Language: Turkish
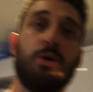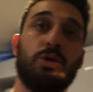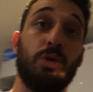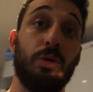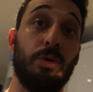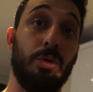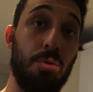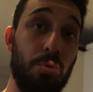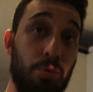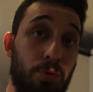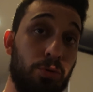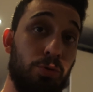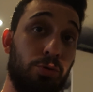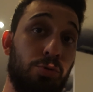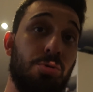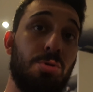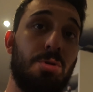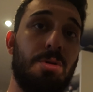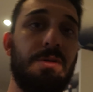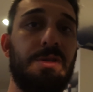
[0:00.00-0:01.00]
Son
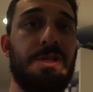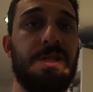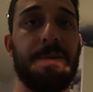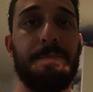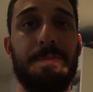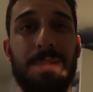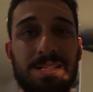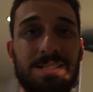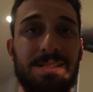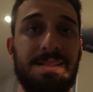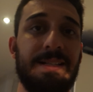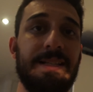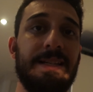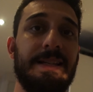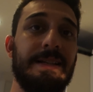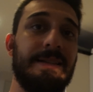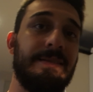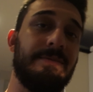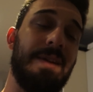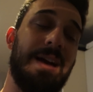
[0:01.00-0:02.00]
öğününüzü işte balık
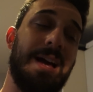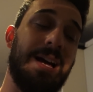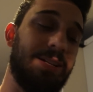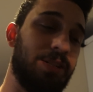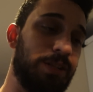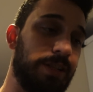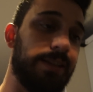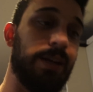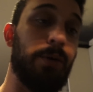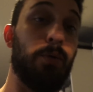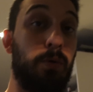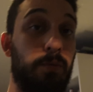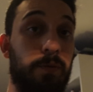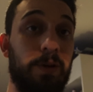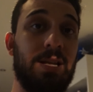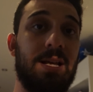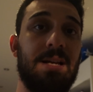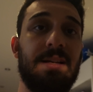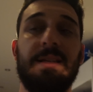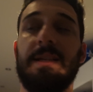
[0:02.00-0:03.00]
yiyin veya işte tavuk
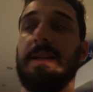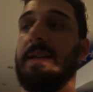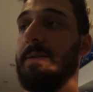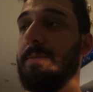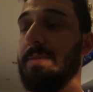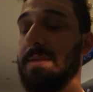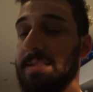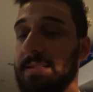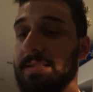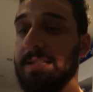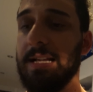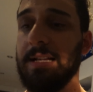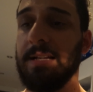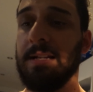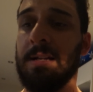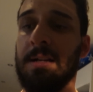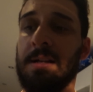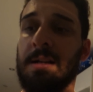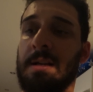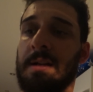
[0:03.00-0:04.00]
falan yiyin gibisinden.
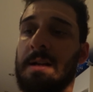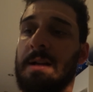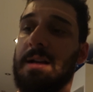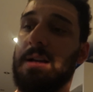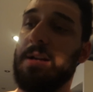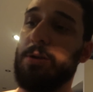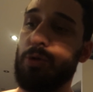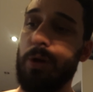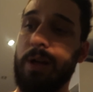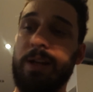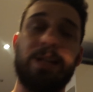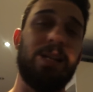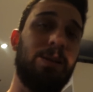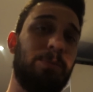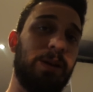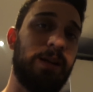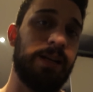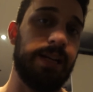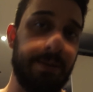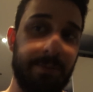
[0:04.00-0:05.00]
Ee, şu an
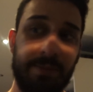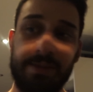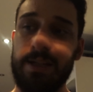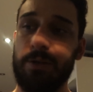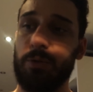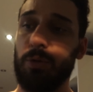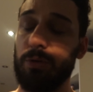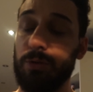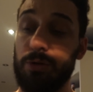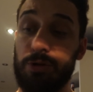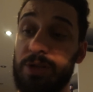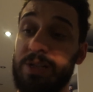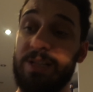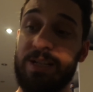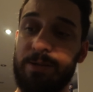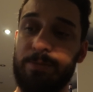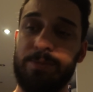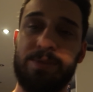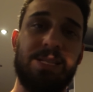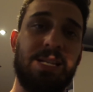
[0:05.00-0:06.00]
elimde kırmızı et olduğu için
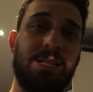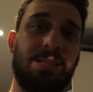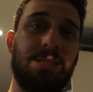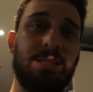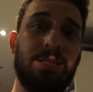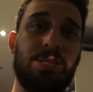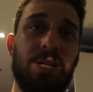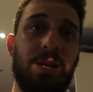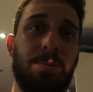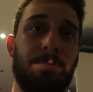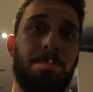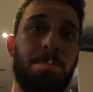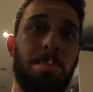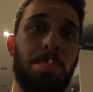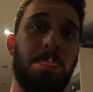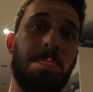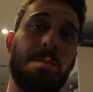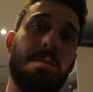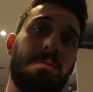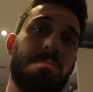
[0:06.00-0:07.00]
kırmızı et yiyeceğim
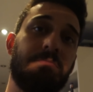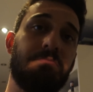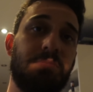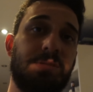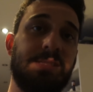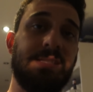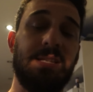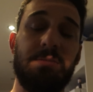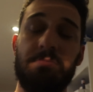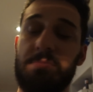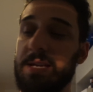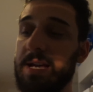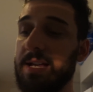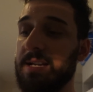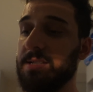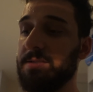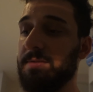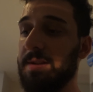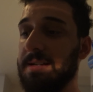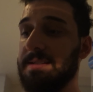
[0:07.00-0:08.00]
sizin
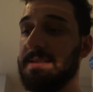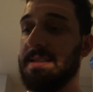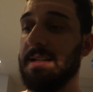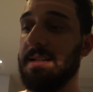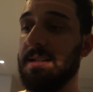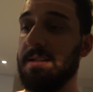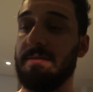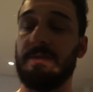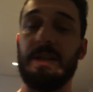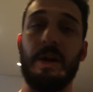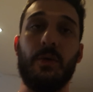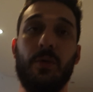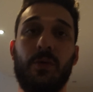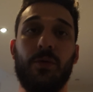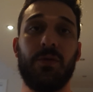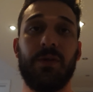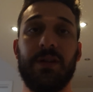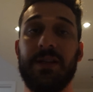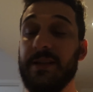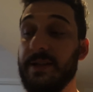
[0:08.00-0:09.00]
imkanınız varsa hani tavuk,
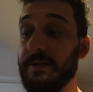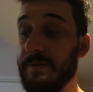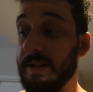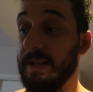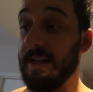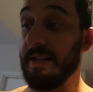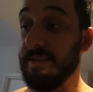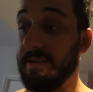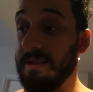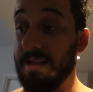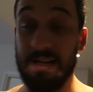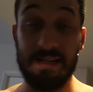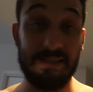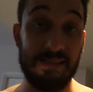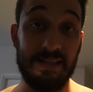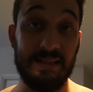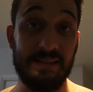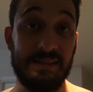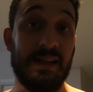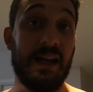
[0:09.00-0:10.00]
hindi falan
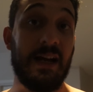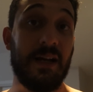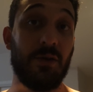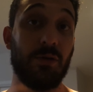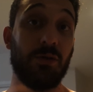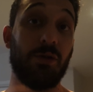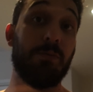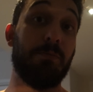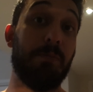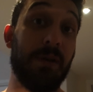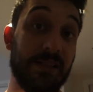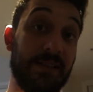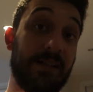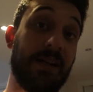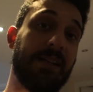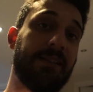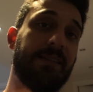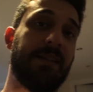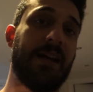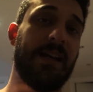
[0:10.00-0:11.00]
yerseniz daha iyi olur.
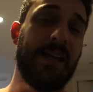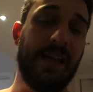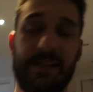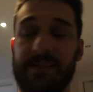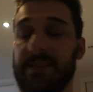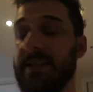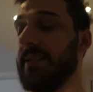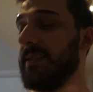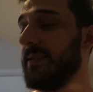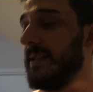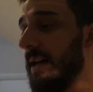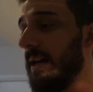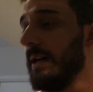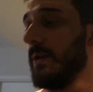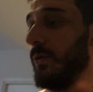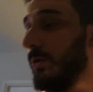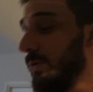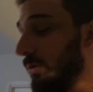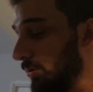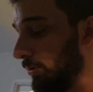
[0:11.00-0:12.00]
Balık hatta yerseniz daha
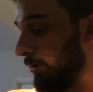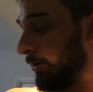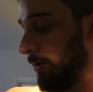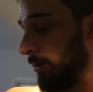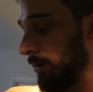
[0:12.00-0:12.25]
iyi olur.